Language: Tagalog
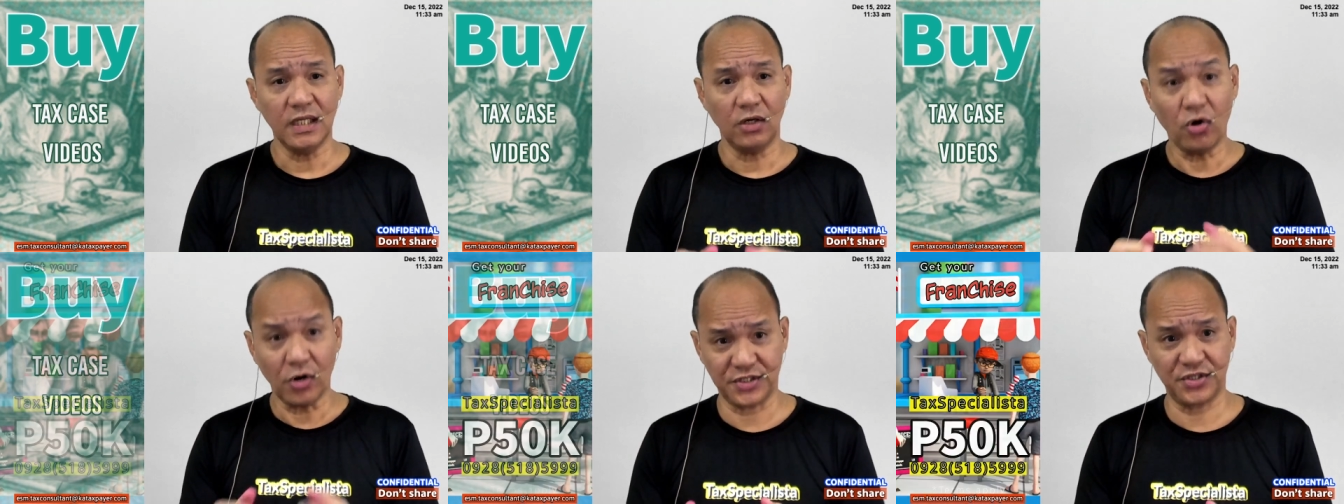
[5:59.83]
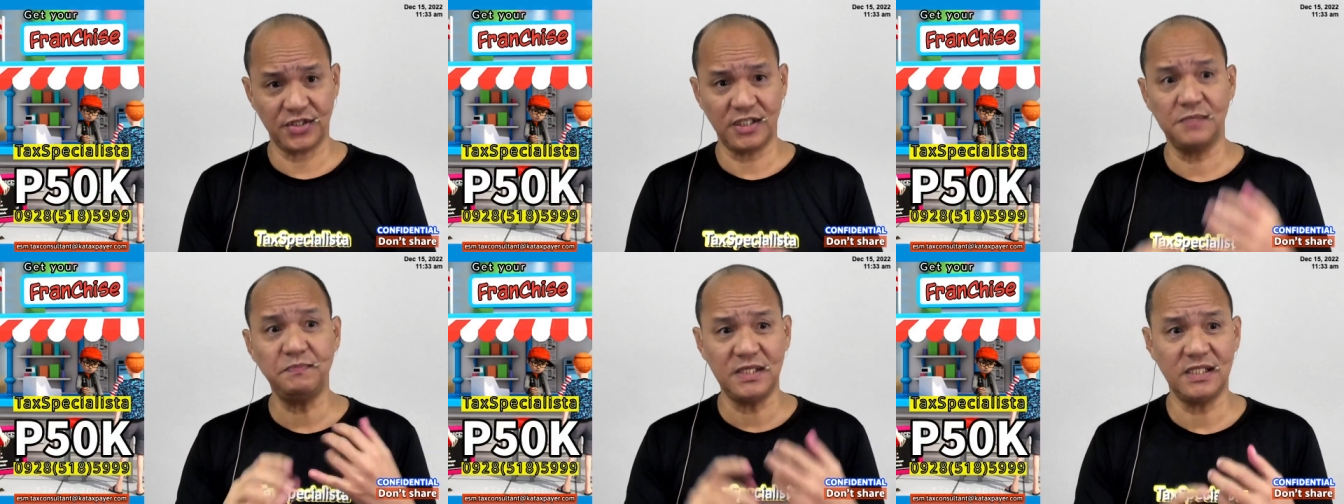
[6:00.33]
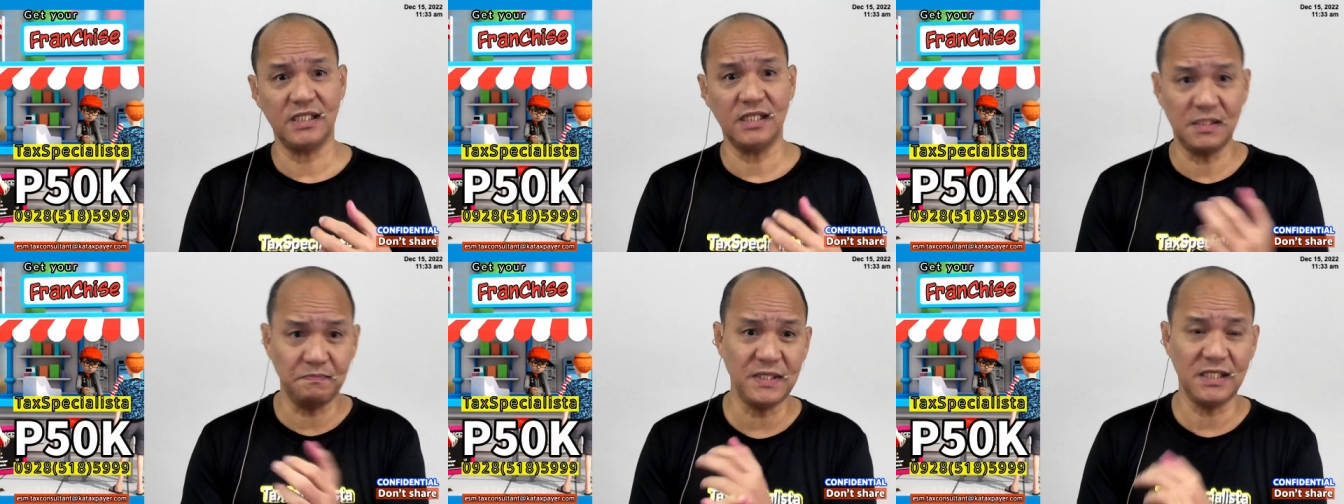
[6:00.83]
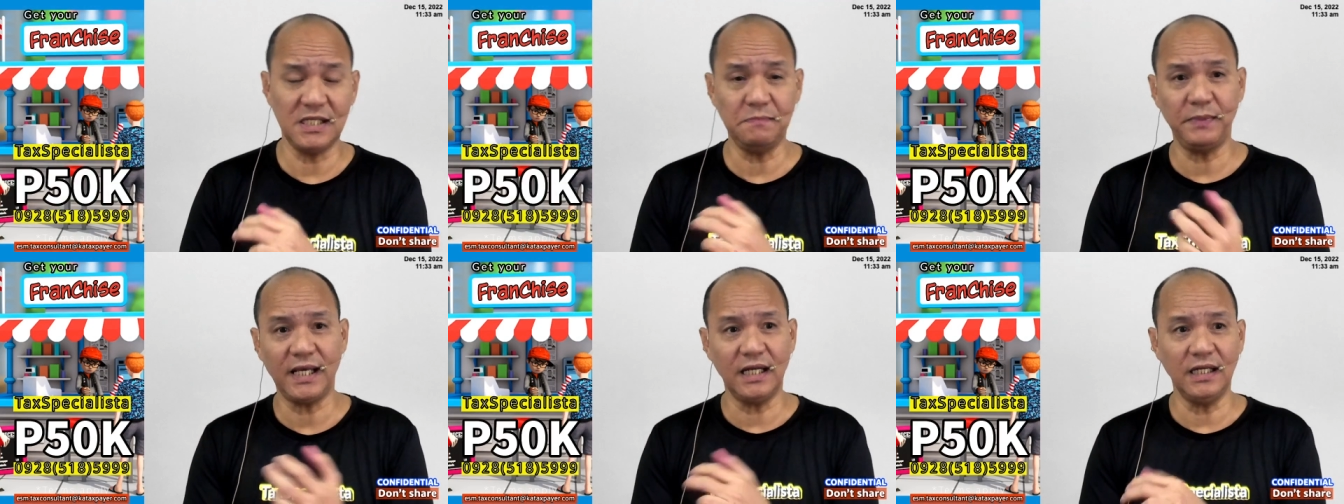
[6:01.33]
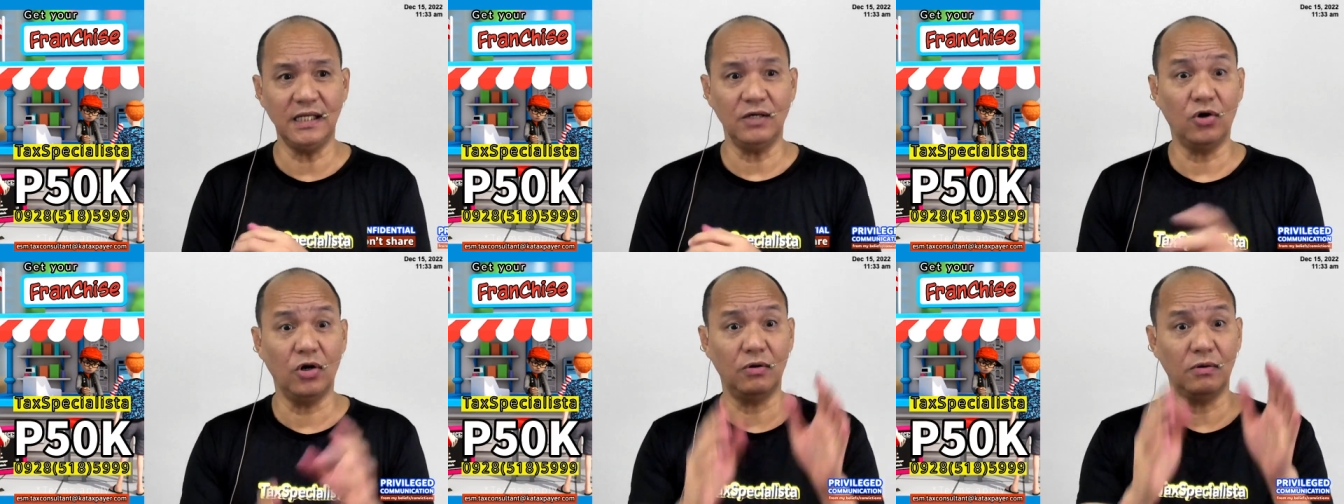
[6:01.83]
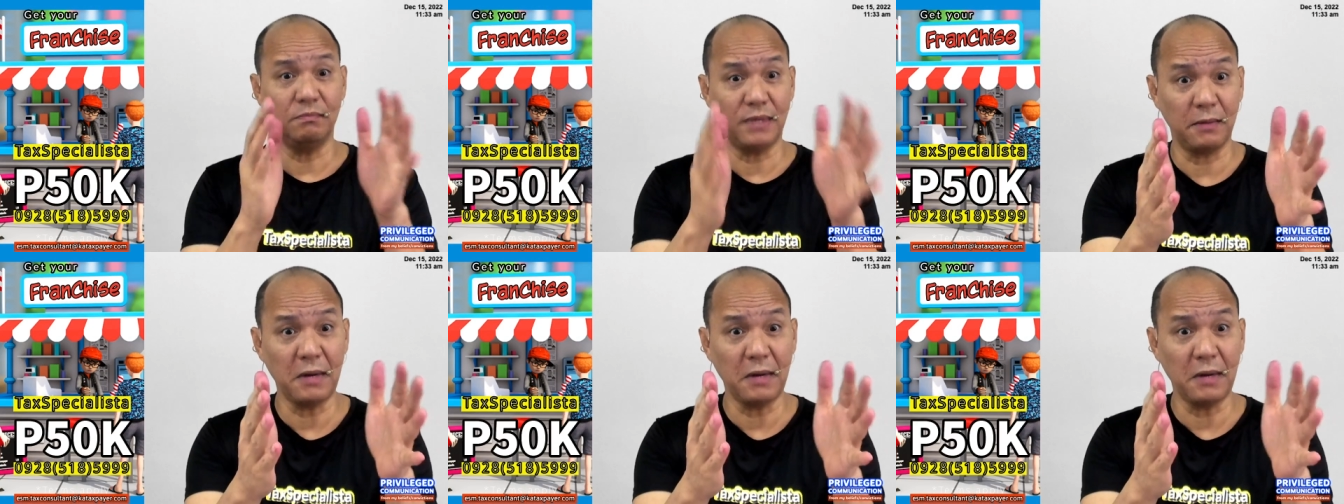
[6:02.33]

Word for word: Courts, spe- specifically, oh, pag